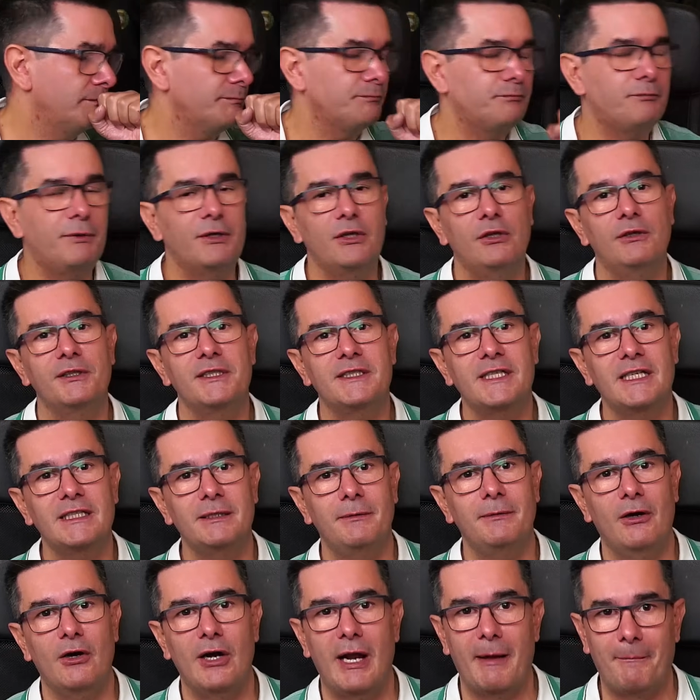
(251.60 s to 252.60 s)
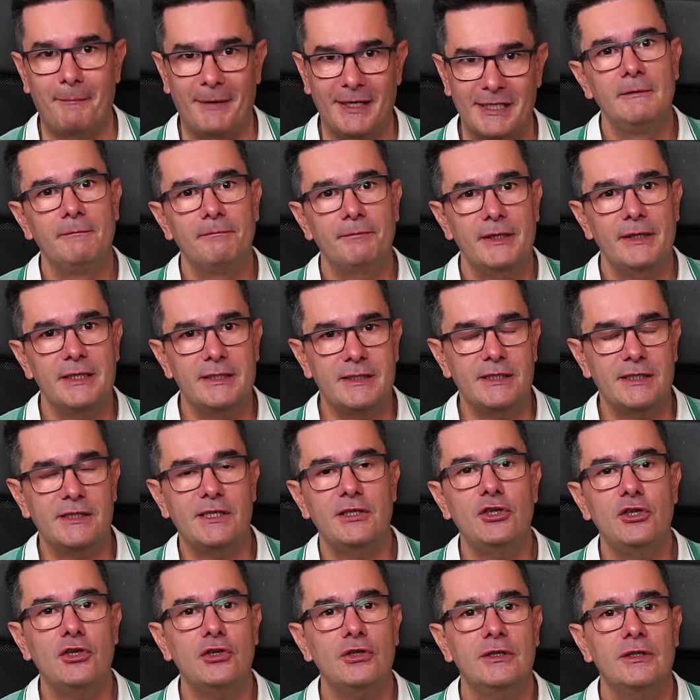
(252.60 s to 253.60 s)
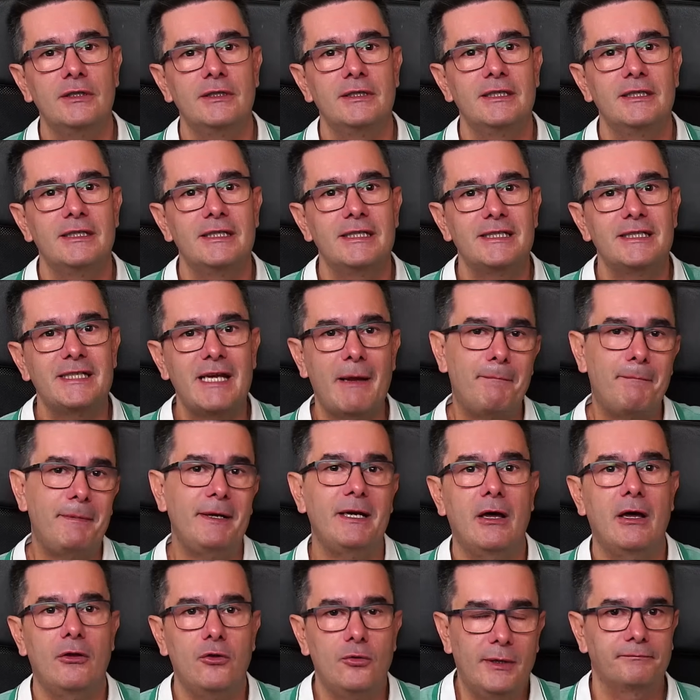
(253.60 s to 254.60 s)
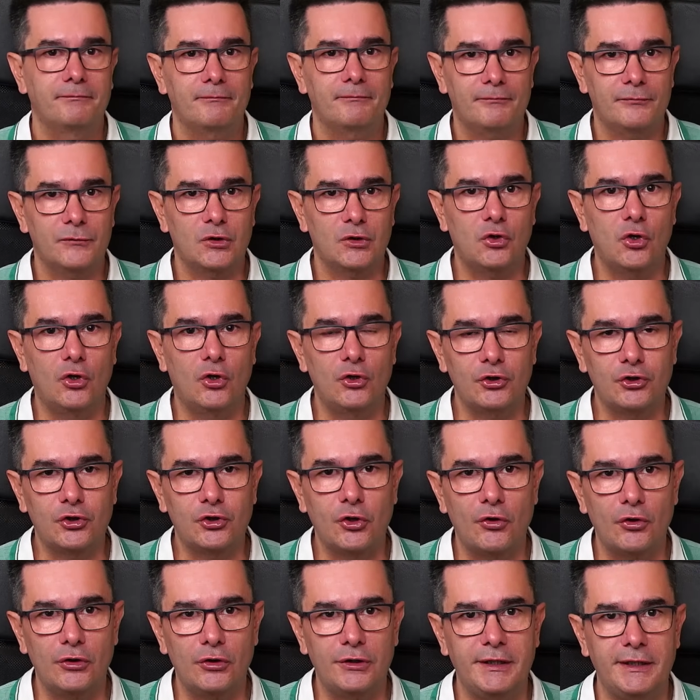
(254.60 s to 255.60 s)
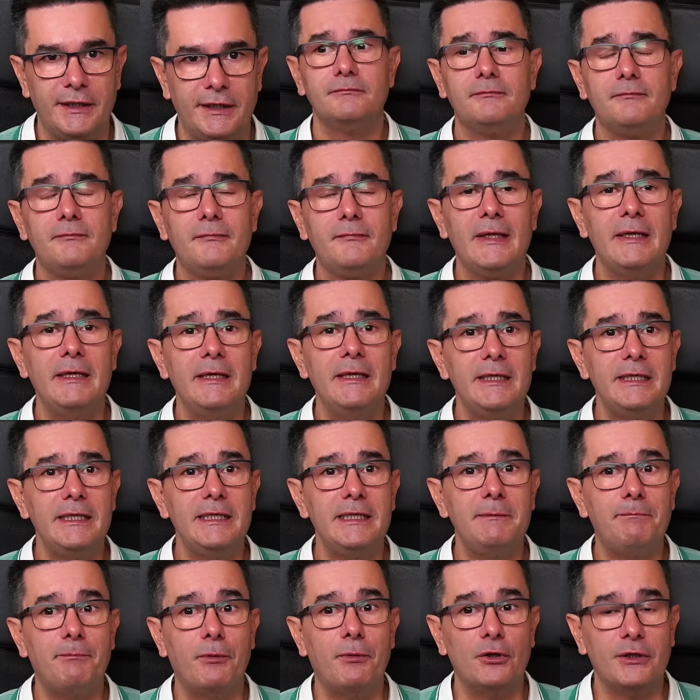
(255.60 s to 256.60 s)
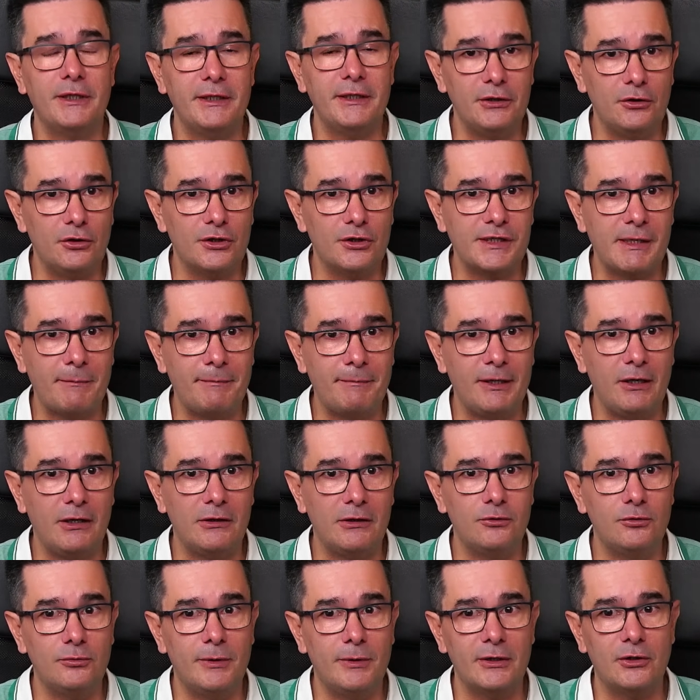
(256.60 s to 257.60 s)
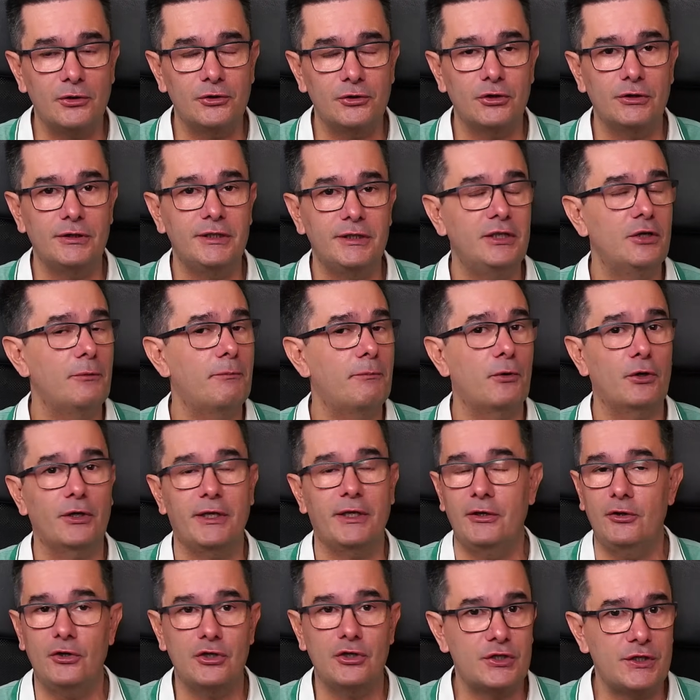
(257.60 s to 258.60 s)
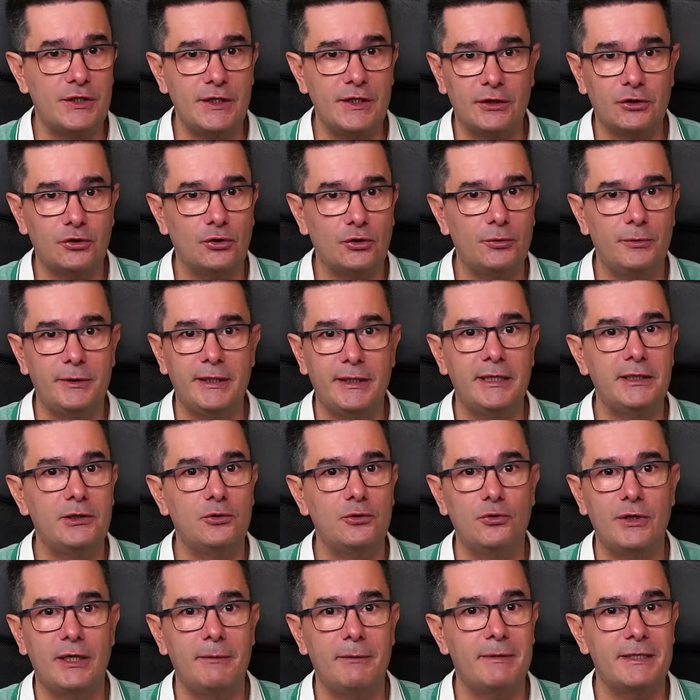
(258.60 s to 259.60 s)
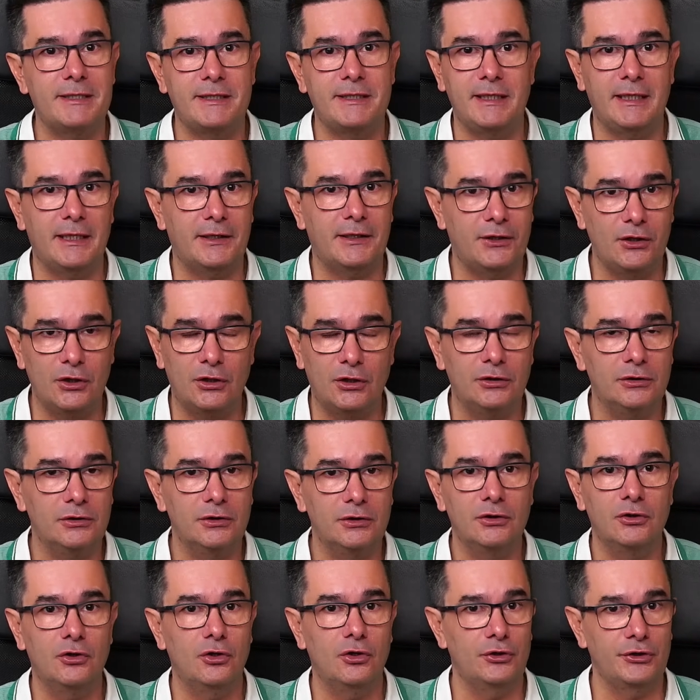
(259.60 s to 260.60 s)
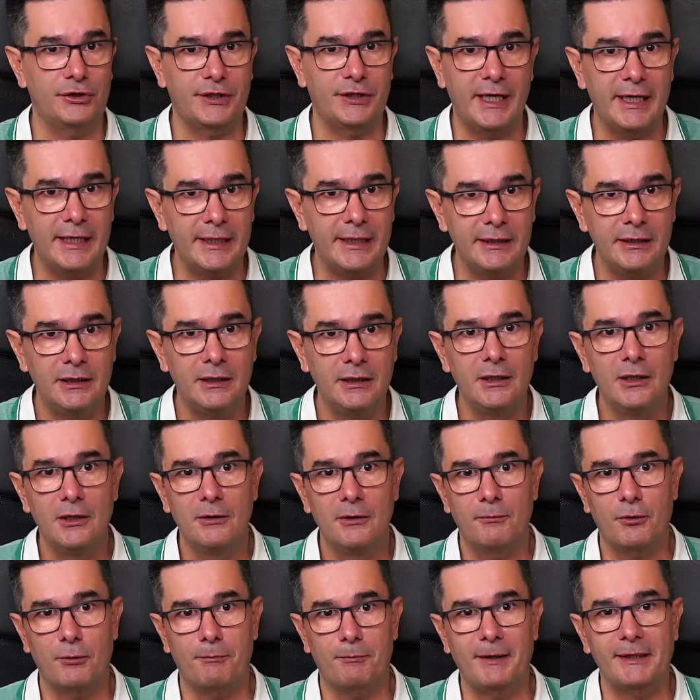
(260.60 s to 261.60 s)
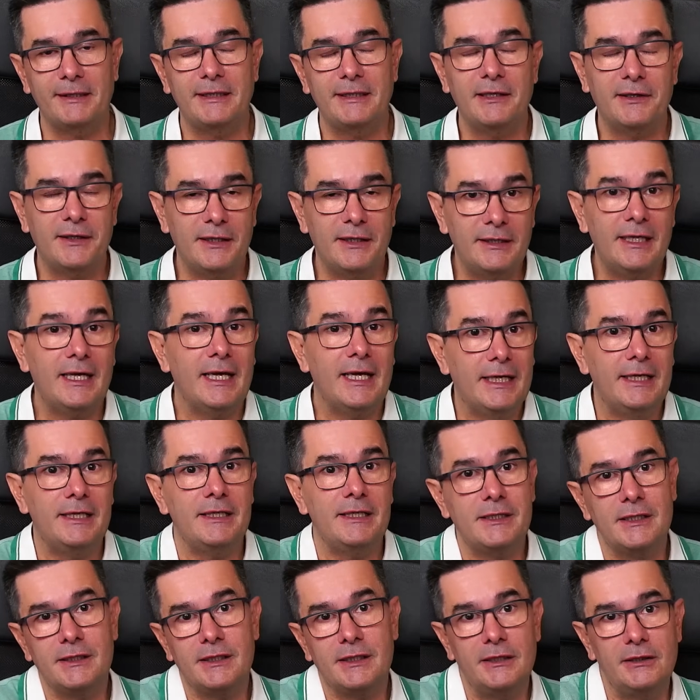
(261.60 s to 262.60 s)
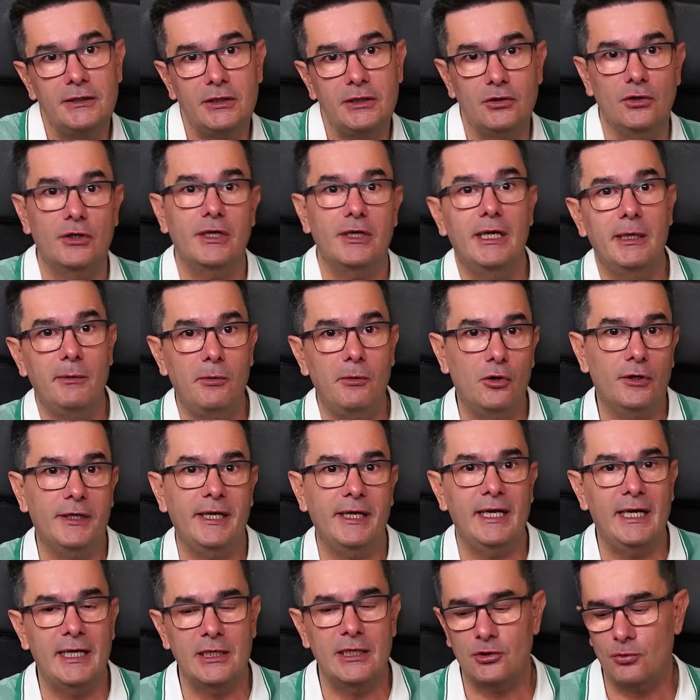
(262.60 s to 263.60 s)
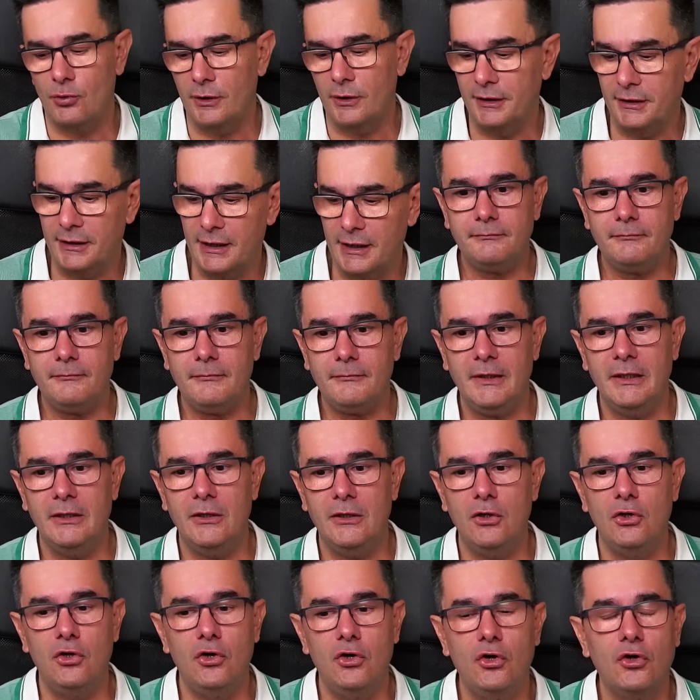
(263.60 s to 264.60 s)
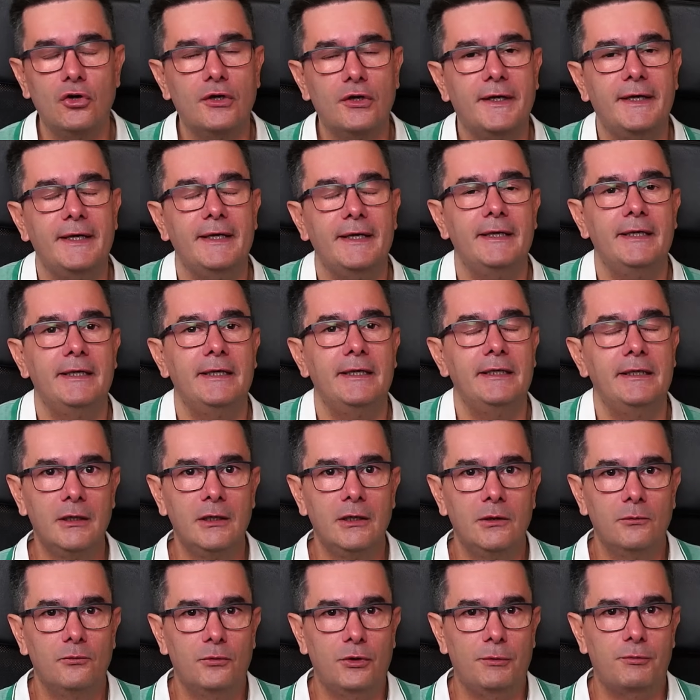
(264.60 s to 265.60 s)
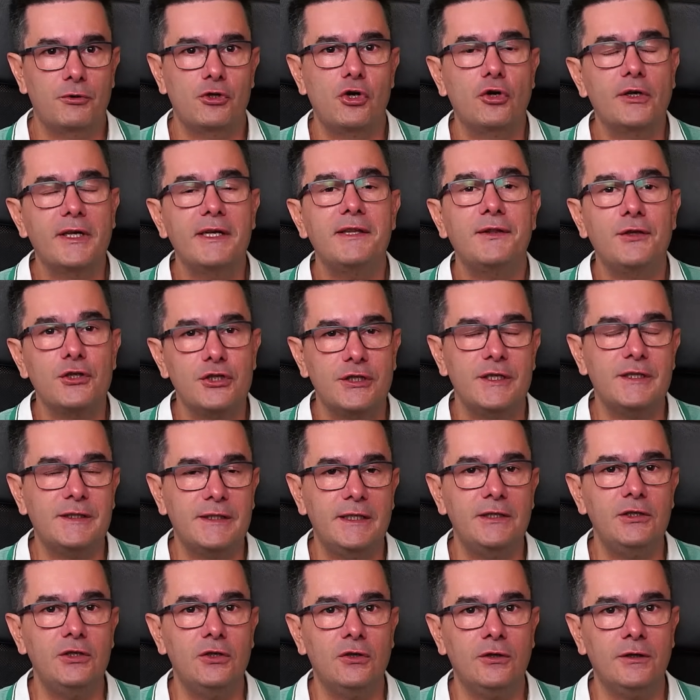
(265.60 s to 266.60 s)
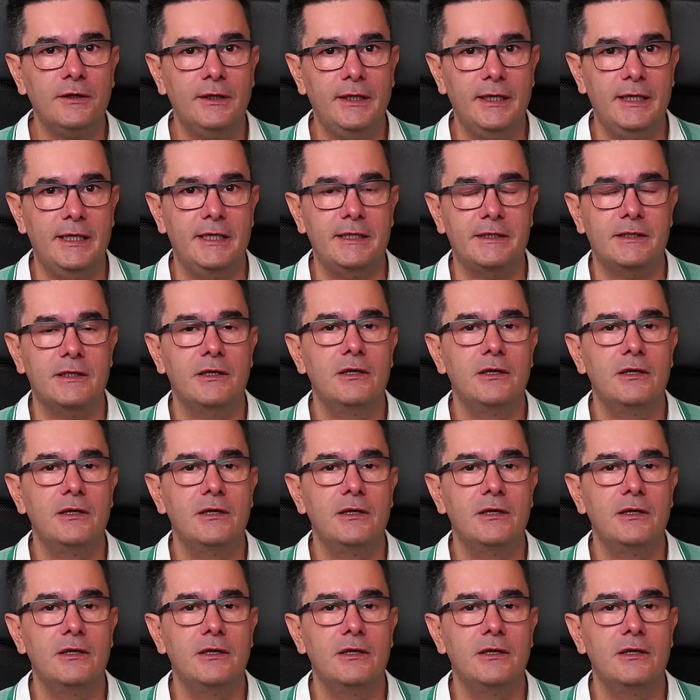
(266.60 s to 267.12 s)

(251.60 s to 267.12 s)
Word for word: perdón, y se ha llevado la pasta. Este señor se ha pirado a Dubái con todo el dinero. ¿Y por qué digo que se ha pirado al Dubai con todo el dinero? Porque no es cierto que hubiera ninguna investigación contra él por parte de Hacienda en ese sentido, que le bloqueara las cuentas. Lo que. Bueno, pues lo que hizo este señor es,